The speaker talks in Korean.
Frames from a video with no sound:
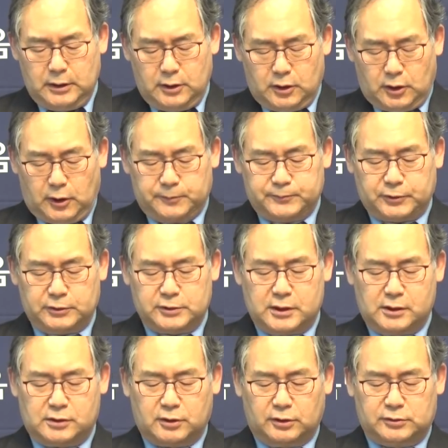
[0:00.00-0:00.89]

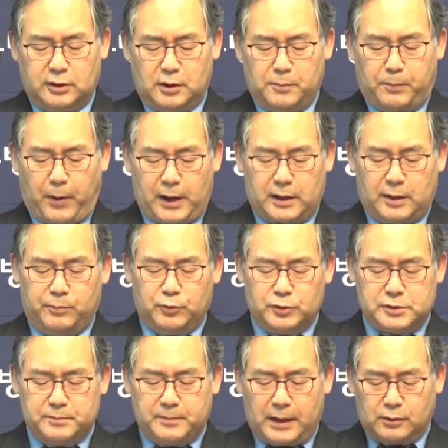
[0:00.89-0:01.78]
없어질 것을
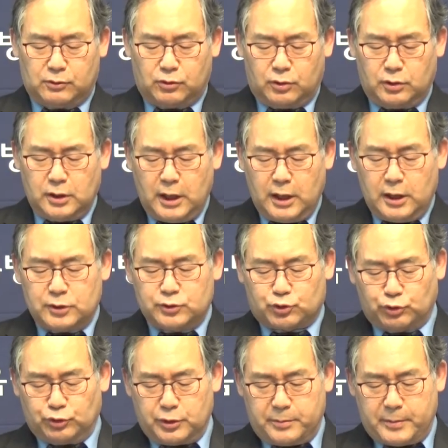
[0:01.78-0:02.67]
바라보지 말고
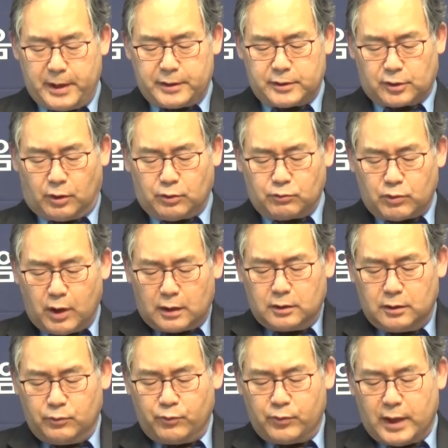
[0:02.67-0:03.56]
주님의
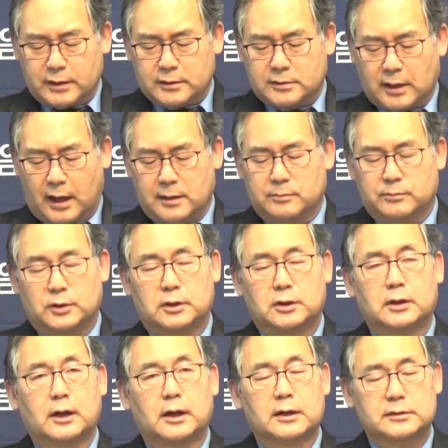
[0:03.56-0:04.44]
영광을 위한
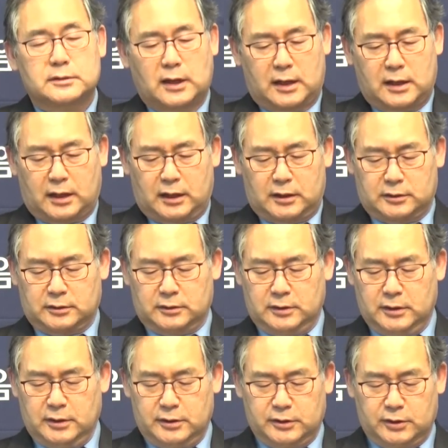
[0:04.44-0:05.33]
삶을 살아가는
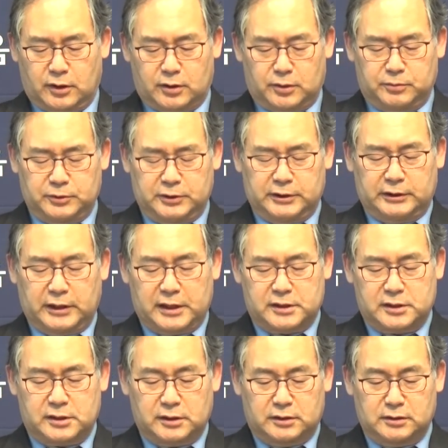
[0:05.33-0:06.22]
여러분이
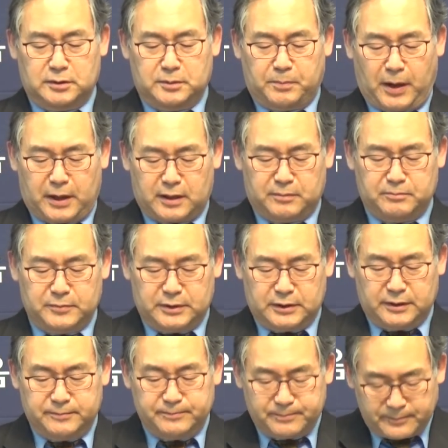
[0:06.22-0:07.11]
되시기를 바랍니다.